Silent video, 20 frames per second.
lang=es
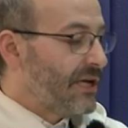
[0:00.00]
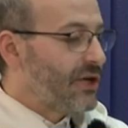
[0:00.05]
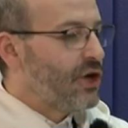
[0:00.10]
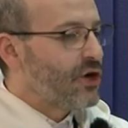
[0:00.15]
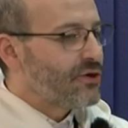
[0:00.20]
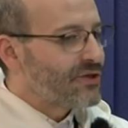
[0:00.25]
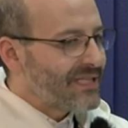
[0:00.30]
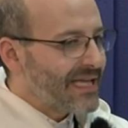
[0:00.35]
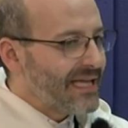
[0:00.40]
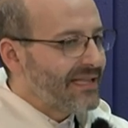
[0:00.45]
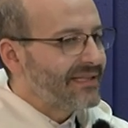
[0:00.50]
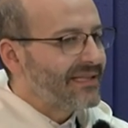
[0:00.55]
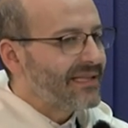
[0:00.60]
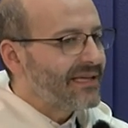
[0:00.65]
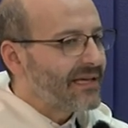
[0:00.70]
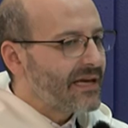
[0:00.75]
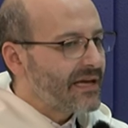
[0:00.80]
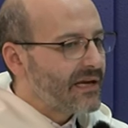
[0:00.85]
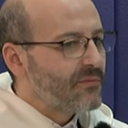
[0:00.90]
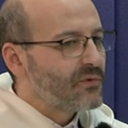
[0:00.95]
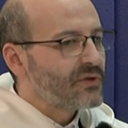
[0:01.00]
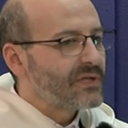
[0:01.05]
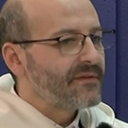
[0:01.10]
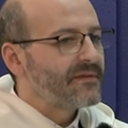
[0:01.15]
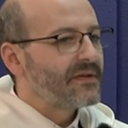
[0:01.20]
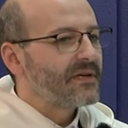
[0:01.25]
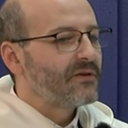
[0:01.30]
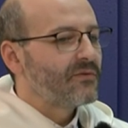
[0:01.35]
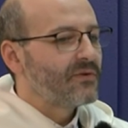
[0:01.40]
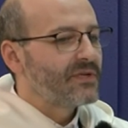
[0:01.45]
No obstante, queremos
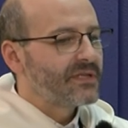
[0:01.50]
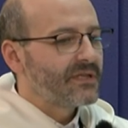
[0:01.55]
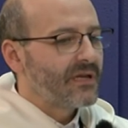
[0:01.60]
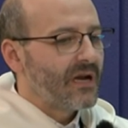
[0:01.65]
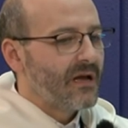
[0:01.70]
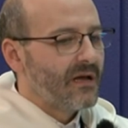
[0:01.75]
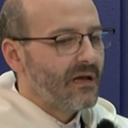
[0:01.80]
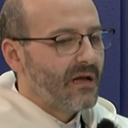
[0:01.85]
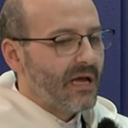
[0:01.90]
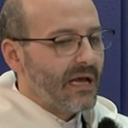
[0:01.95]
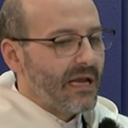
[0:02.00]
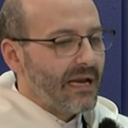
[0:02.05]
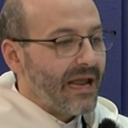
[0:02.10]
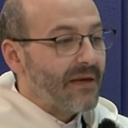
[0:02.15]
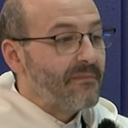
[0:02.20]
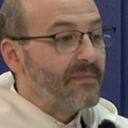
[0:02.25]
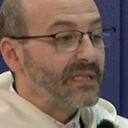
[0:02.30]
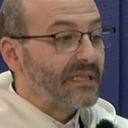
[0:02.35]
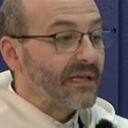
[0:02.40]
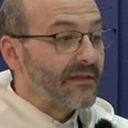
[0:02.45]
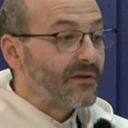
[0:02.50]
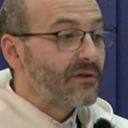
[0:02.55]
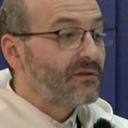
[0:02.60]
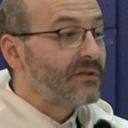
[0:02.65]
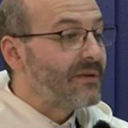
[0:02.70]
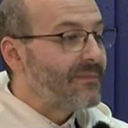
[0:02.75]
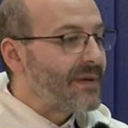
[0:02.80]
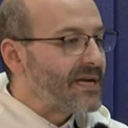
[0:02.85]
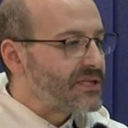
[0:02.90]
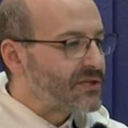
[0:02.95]
hacer nuestra la invitación
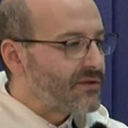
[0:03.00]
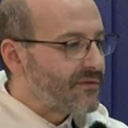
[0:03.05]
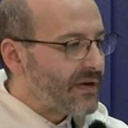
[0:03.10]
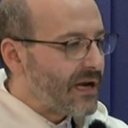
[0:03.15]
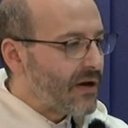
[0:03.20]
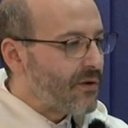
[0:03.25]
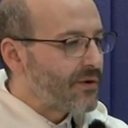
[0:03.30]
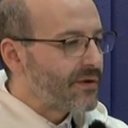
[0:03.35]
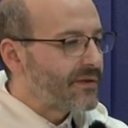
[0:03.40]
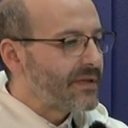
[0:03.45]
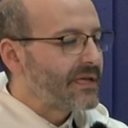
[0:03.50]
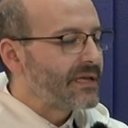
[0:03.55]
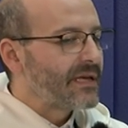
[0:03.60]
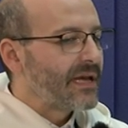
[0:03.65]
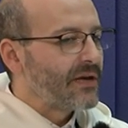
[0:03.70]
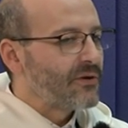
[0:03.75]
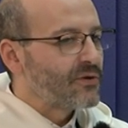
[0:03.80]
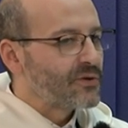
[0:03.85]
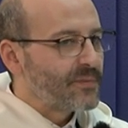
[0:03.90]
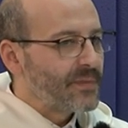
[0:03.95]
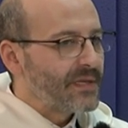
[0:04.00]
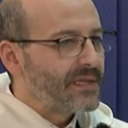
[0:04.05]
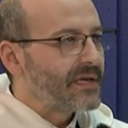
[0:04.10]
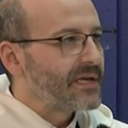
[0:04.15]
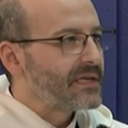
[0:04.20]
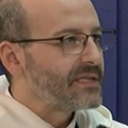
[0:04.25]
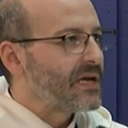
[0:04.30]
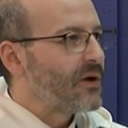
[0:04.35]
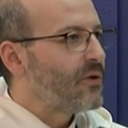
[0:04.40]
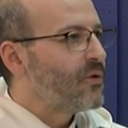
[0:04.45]
del maestro de la orden que nos pide
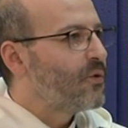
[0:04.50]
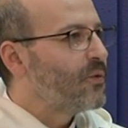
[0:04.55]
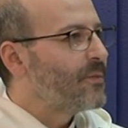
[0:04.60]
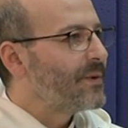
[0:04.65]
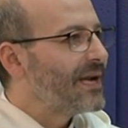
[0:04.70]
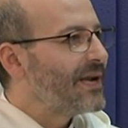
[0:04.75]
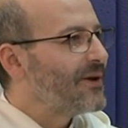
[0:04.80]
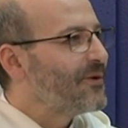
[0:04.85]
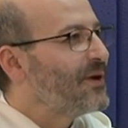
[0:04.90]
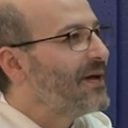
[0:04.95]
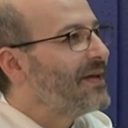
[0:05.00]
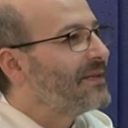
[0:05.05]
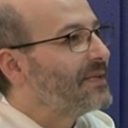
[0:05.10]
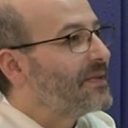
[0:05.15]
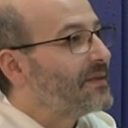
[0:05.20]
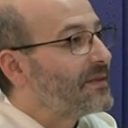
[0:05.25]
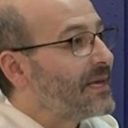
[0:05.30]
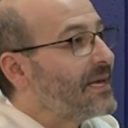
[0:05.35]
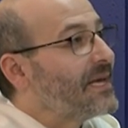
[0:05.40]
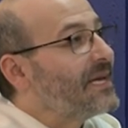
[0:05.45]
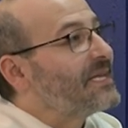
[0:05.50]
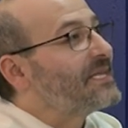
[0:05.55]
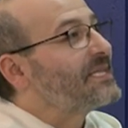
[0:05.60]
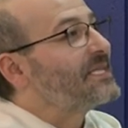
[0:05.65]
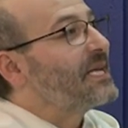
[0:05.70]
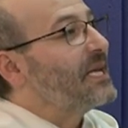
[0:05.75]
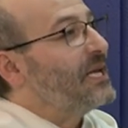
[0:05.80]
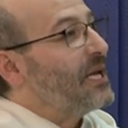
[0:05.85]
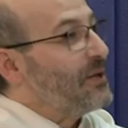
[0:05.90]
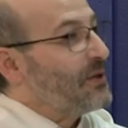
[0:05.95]
que sea un jubileo, dice,
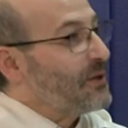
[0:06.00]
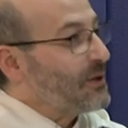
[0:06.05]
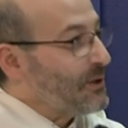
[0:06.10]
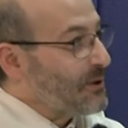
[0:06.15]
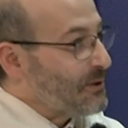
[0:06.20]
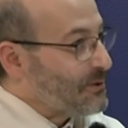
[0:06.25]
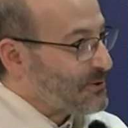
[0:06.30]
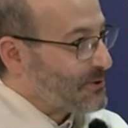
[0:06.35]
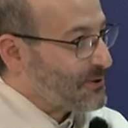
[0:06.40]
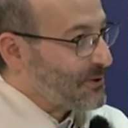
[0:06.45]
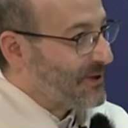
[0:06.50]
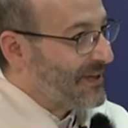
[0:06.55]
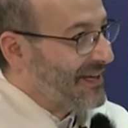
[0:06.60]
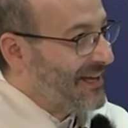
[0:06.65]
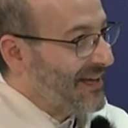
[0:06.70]
silencioso.